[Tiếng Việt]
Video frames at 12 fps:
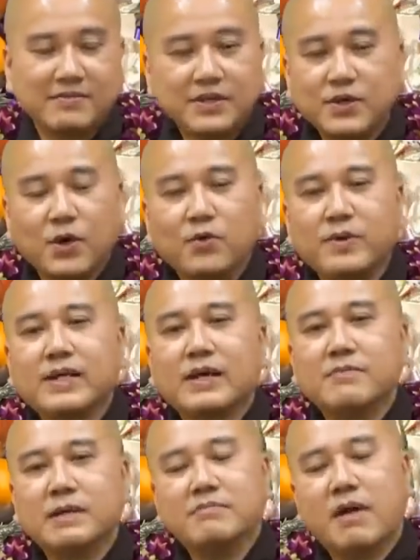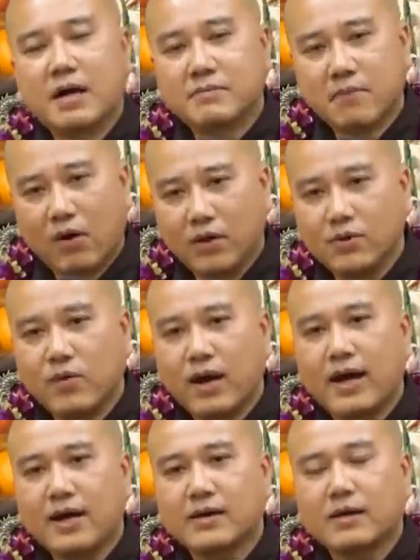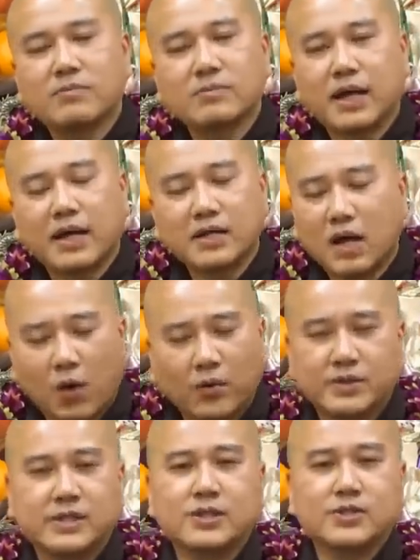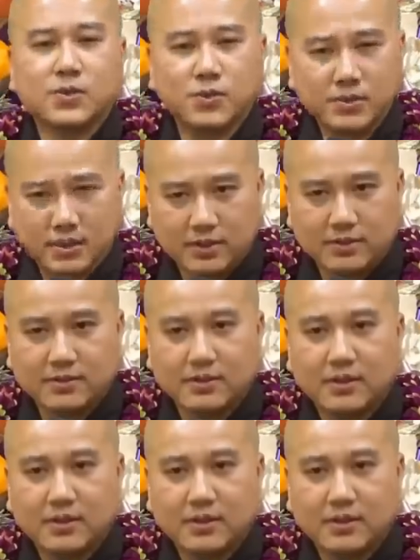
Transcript: Ví dụ bây giờ mình mệt mỏi quá, không thể ngồi trì chú được,